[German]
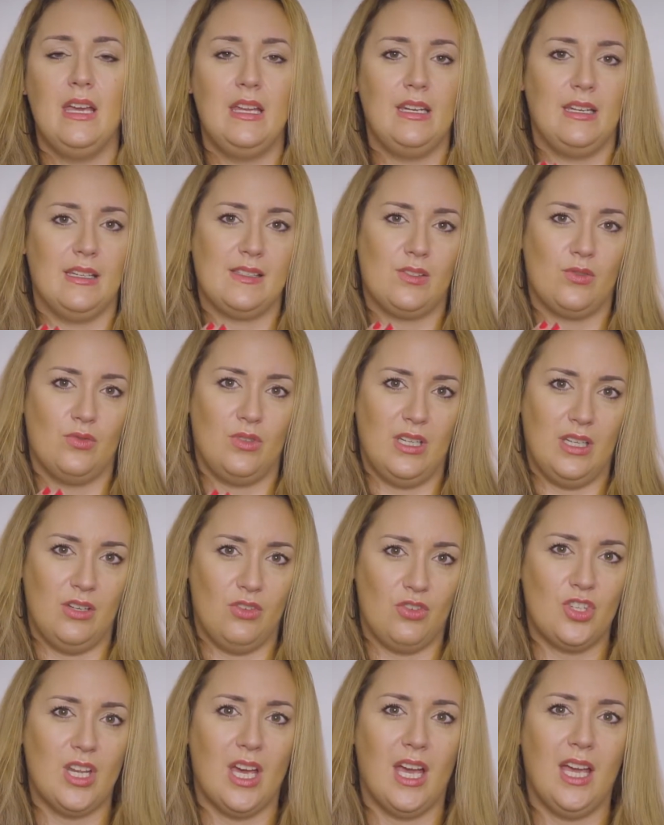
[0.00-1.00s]
dass du eine
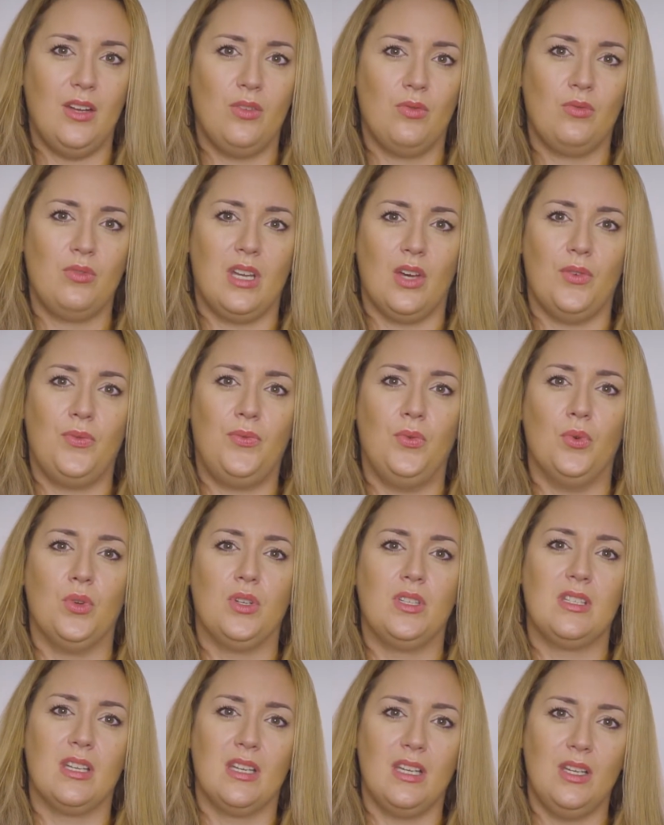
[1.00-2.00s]
Entscheidung
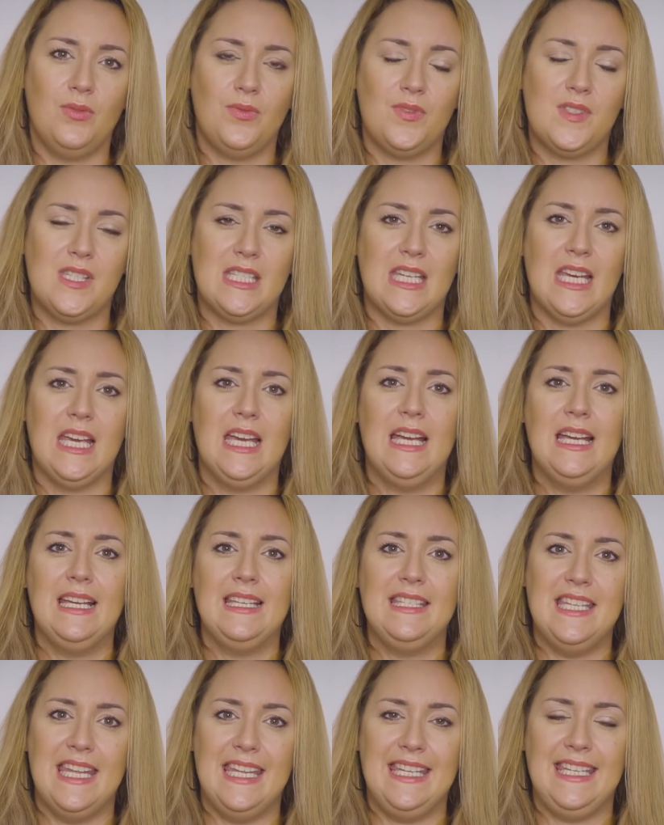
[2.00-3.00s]
dafür triffst,
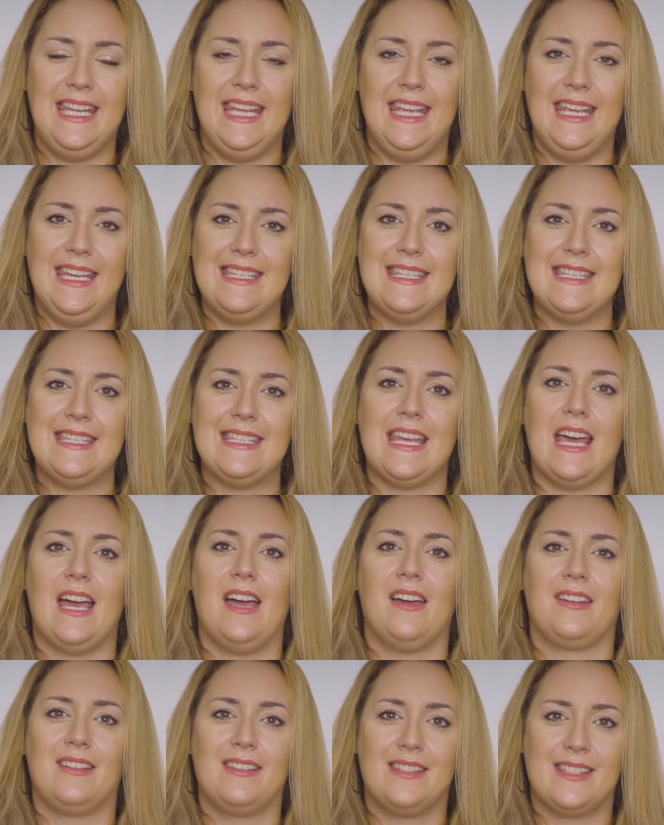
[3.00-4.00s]
dir jeden
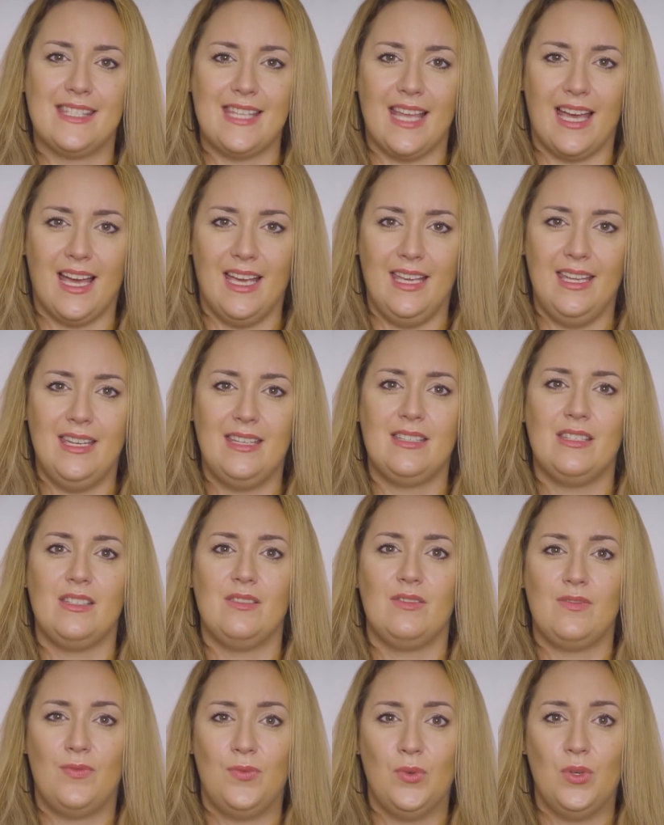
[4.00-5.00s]
Tag Zeit
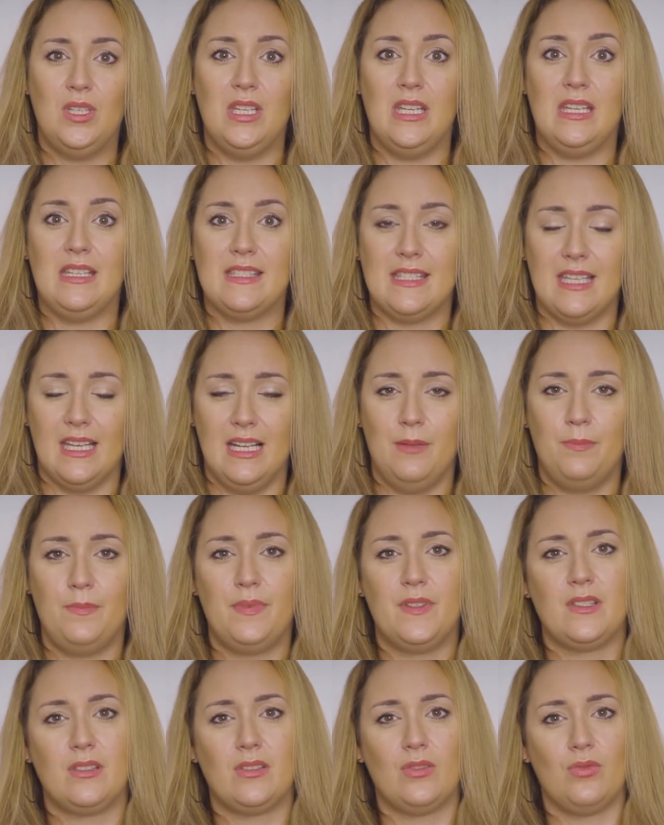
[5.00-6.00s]
für dich
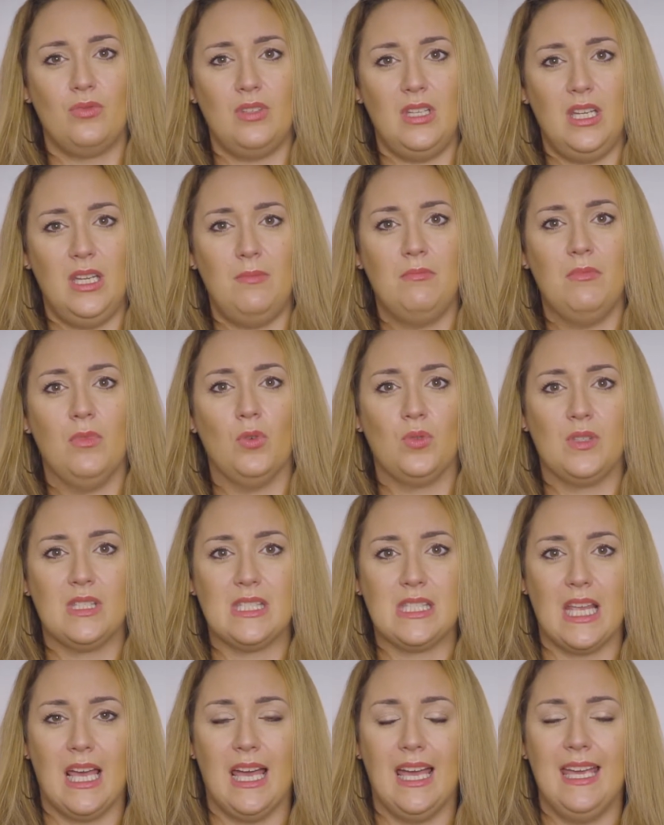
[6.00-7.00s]
selbst zu nehmen und
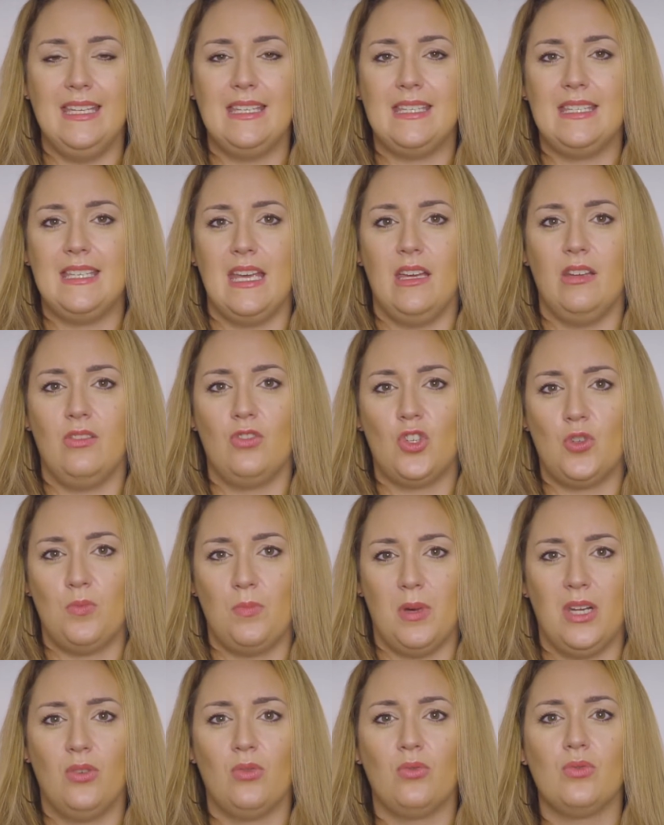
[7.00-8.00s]
Zeit der
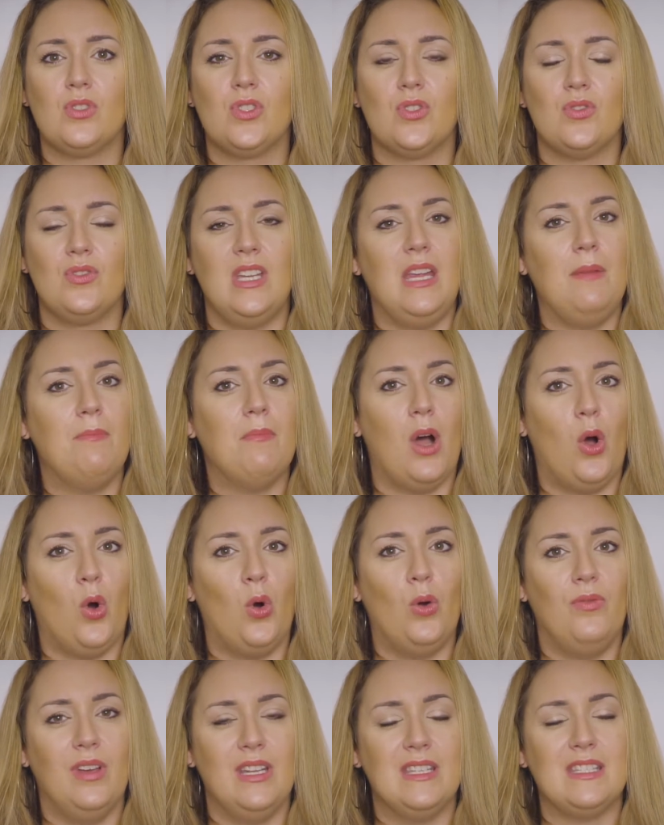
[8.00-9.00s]
Entspannung zu nehmen,
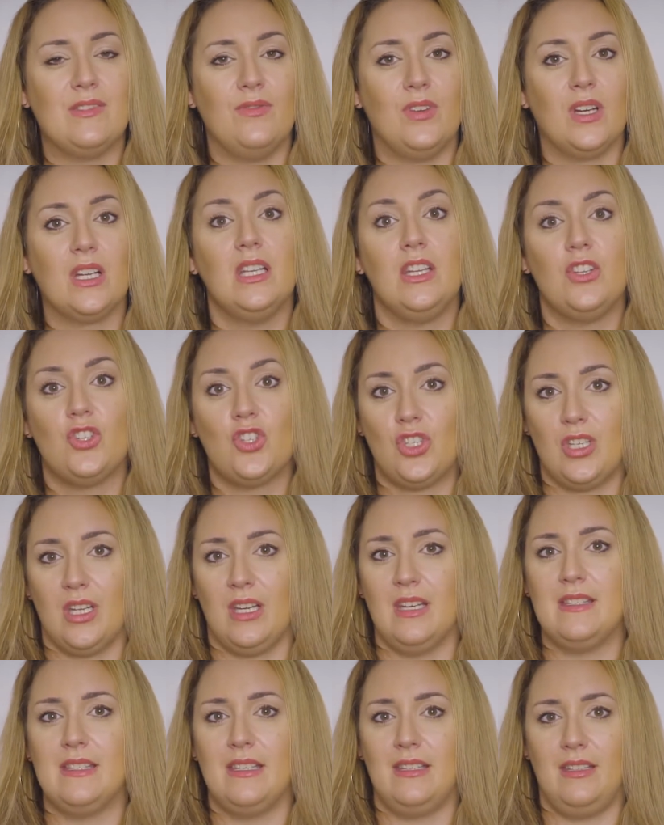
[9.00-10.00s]
auch wenn es wirklich
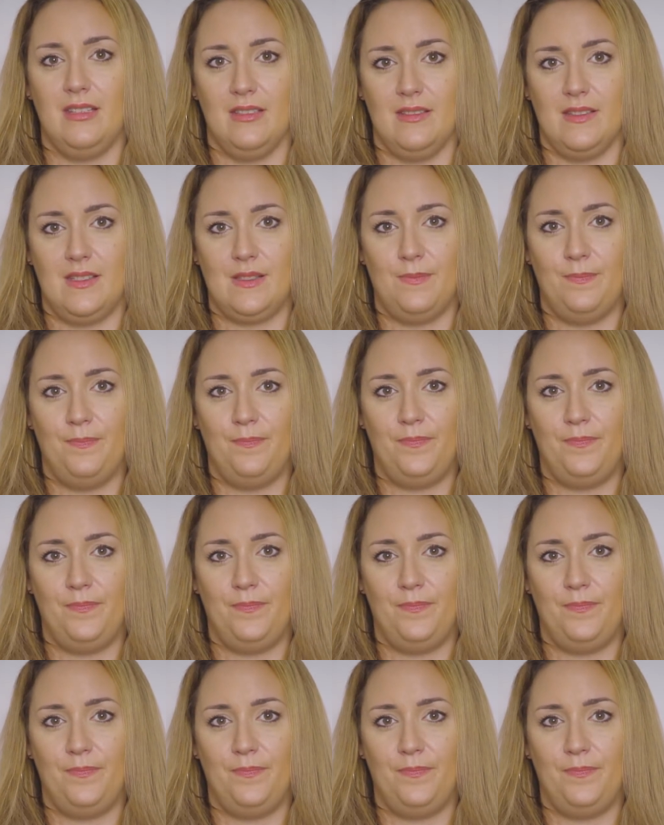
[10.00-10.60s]
stressig ist.